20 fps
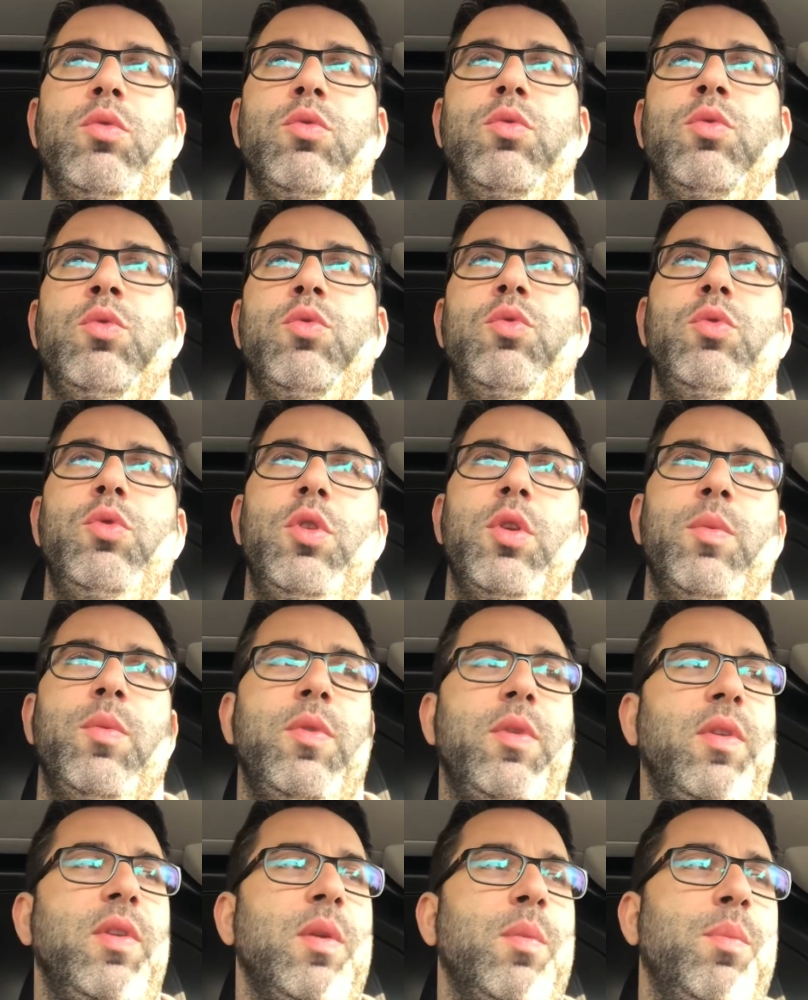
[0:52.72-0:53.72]
Du coup,
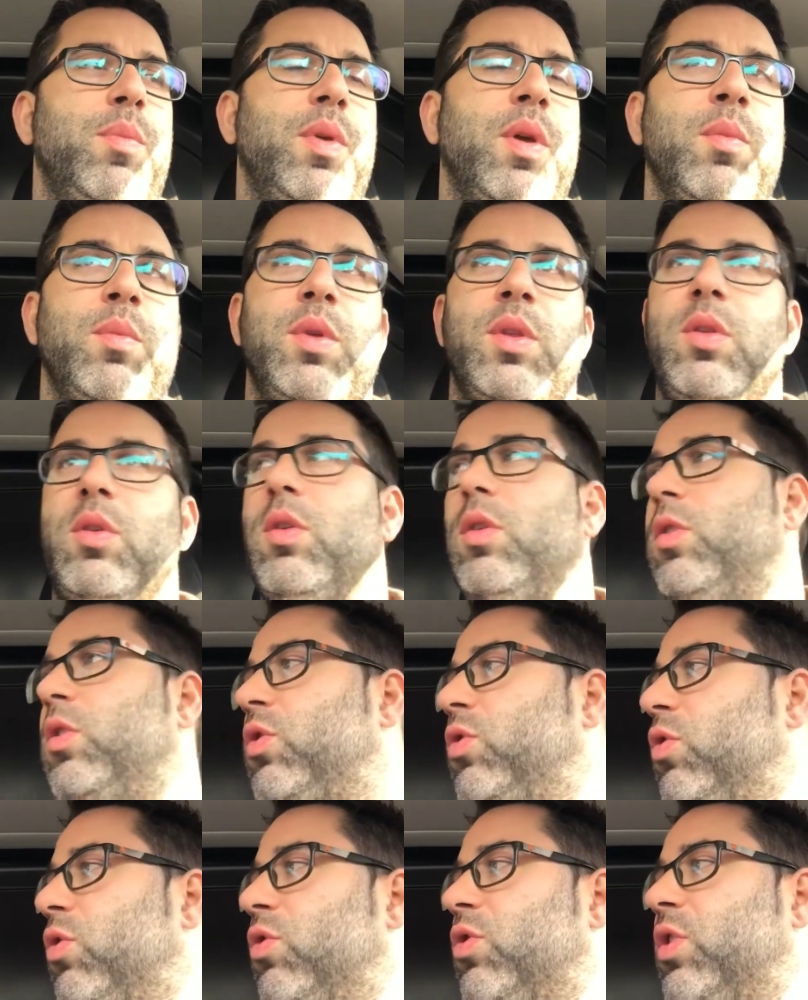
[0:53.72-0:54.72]
comme ça, ça me permettra
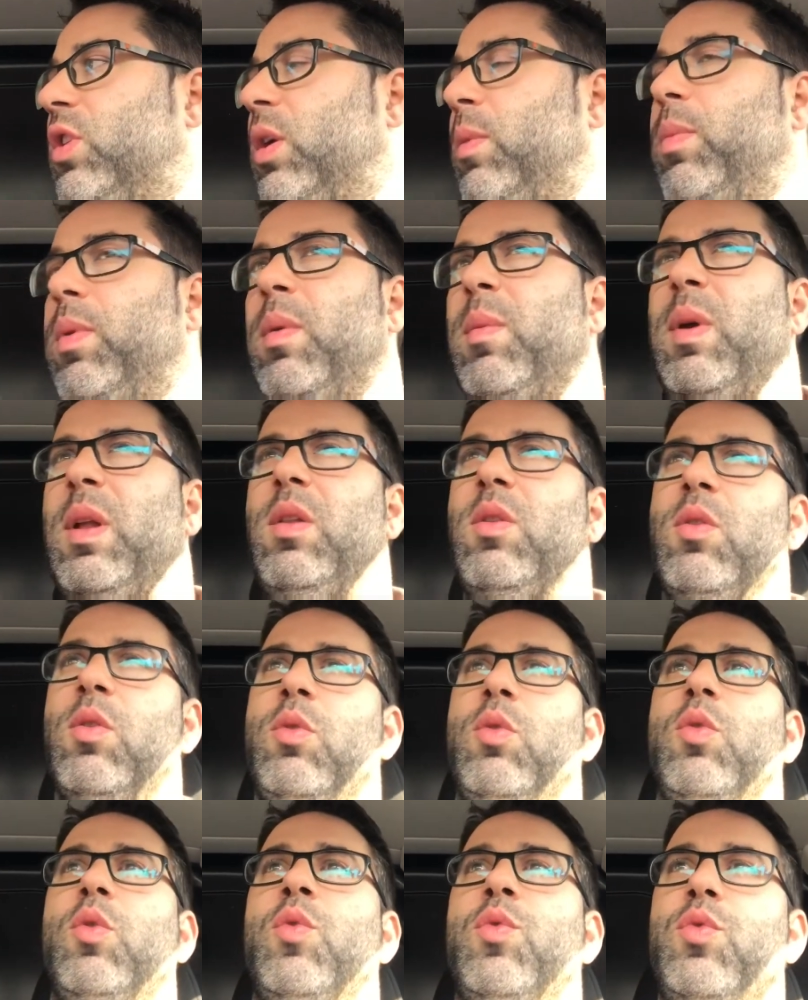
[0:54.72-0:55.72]
d'échanger avec pas mal
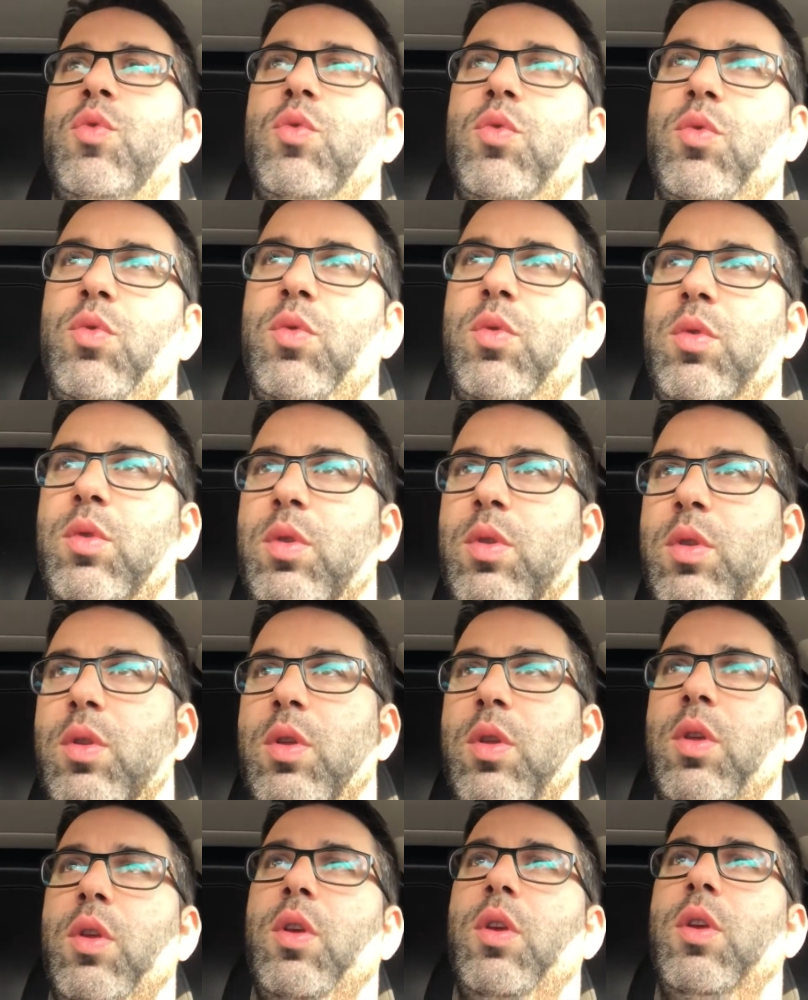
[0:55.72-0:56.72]
d'entre vous,
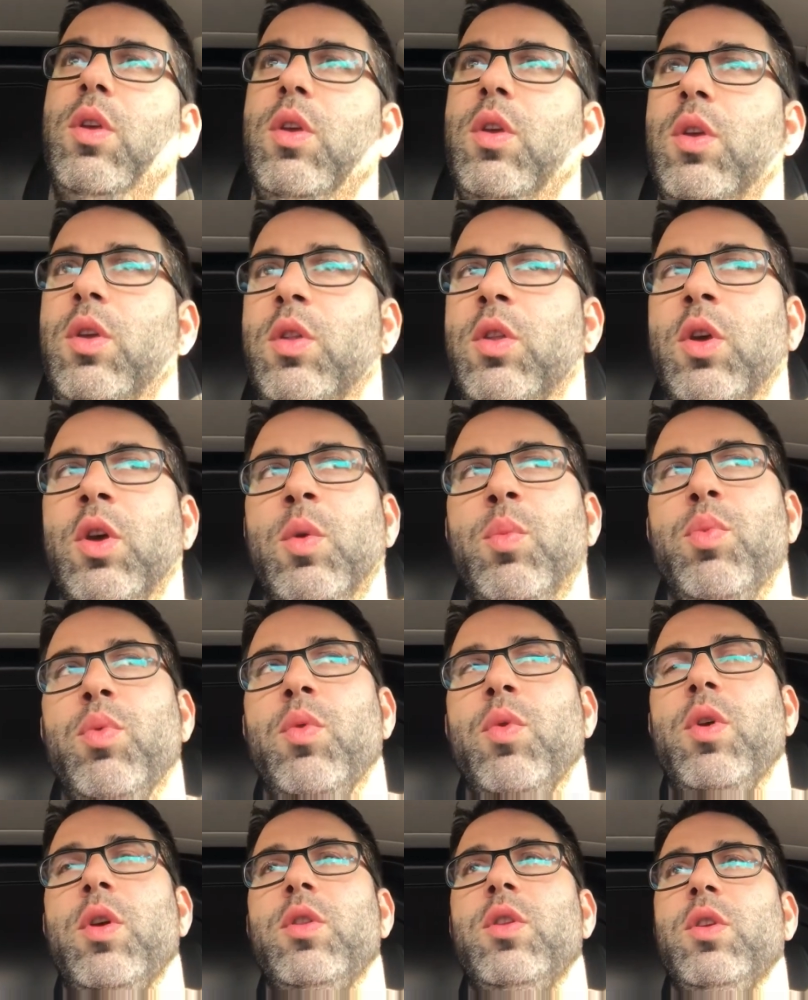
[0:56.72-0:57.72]
et de
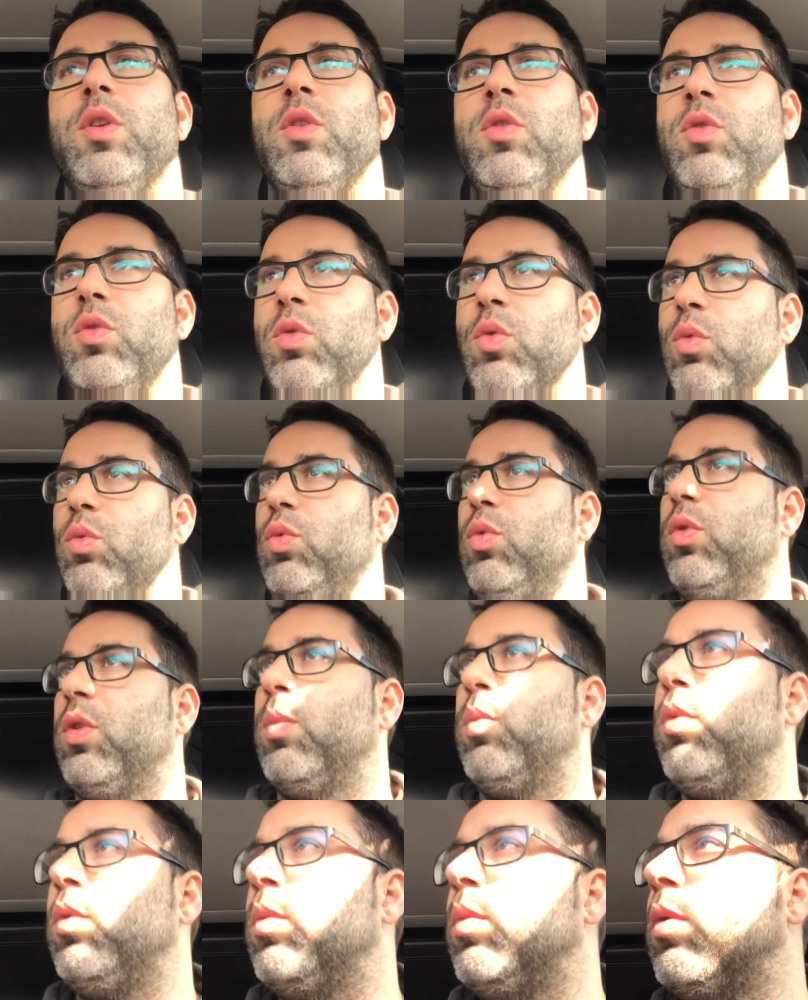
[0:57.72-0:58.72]
répondre à des questions tout
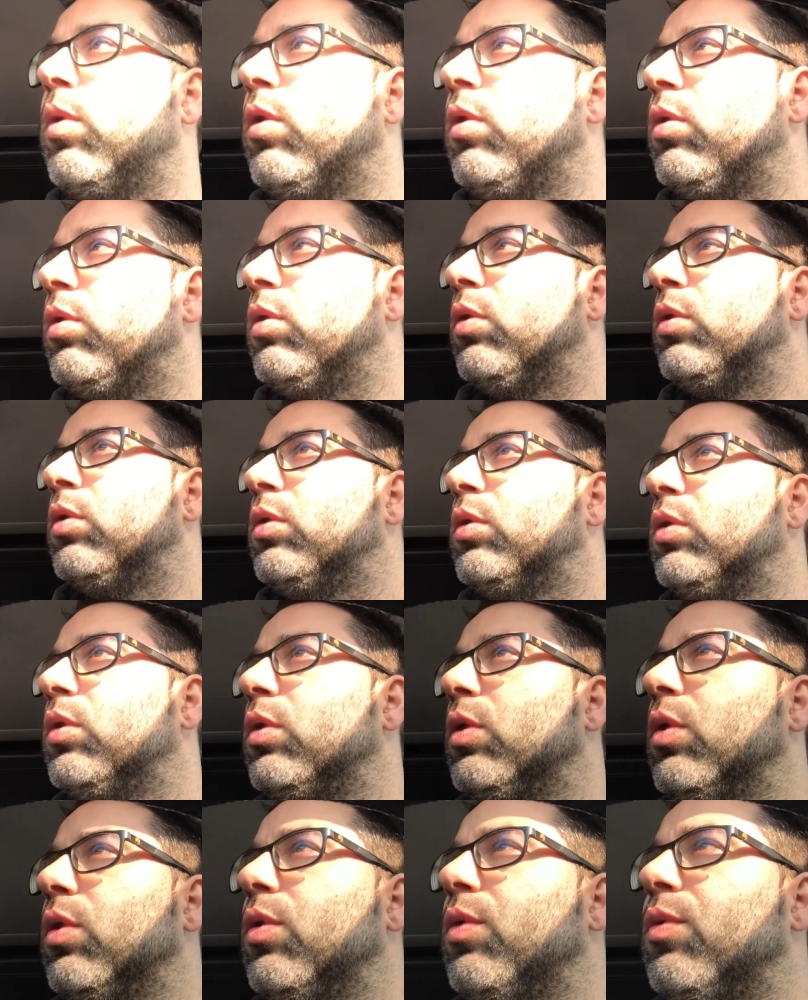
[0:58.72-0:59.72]
simplement euh,
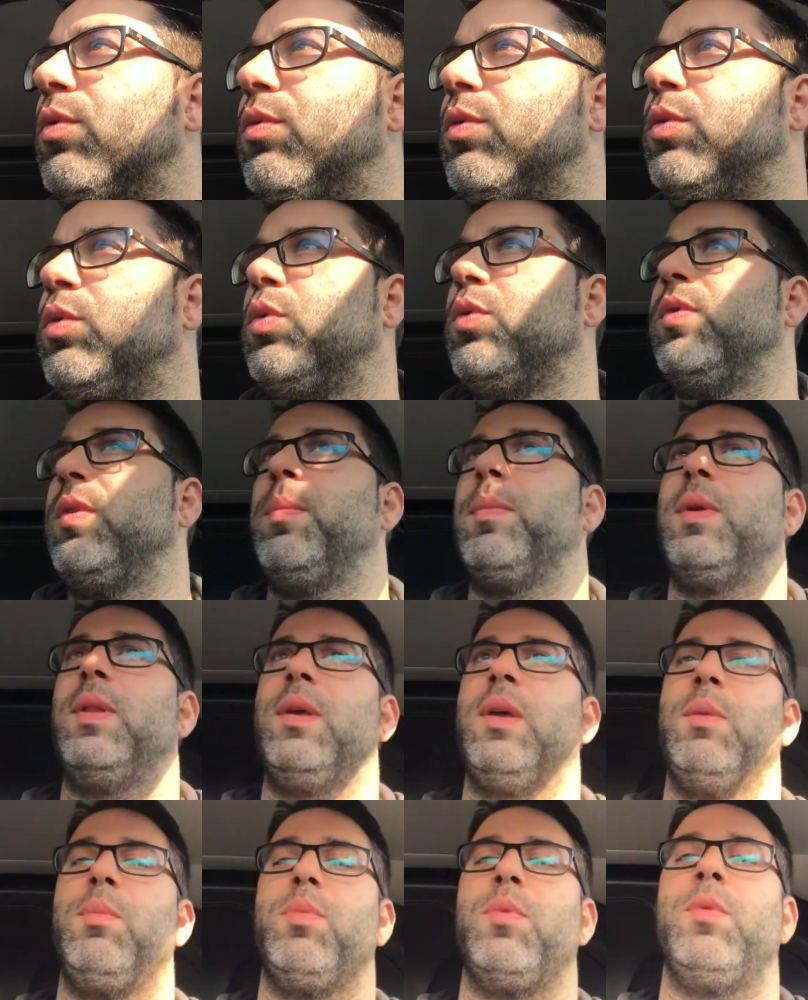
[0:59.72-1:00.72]
vous trouvez pas
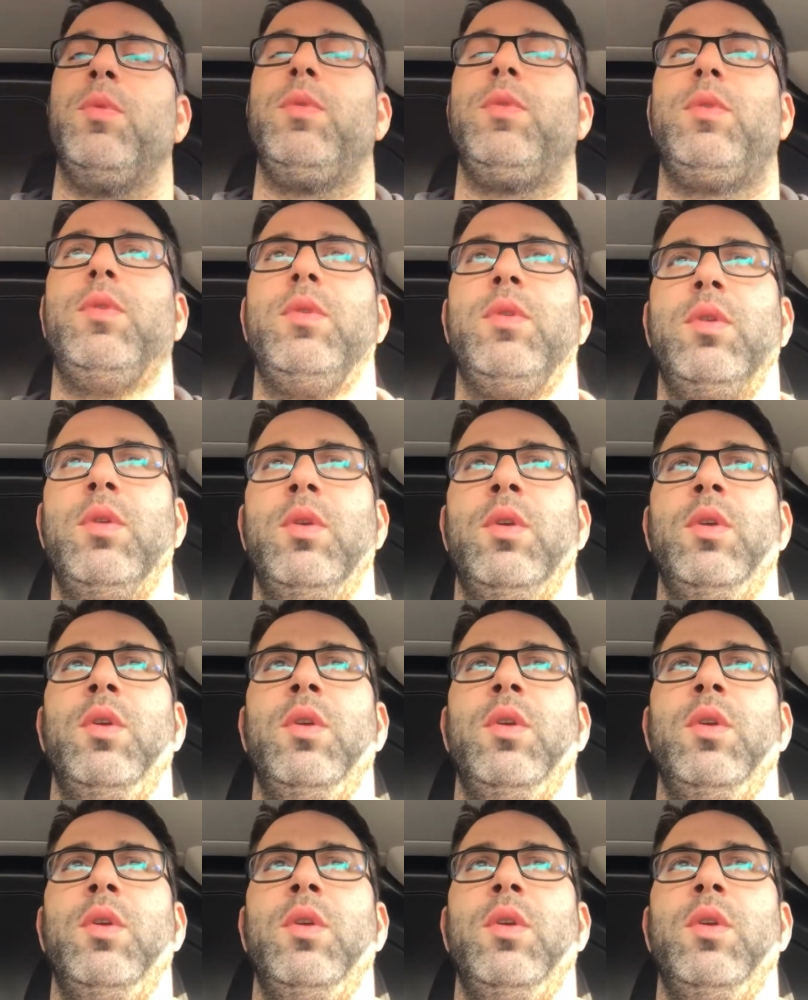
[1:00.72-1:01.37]
de réponse.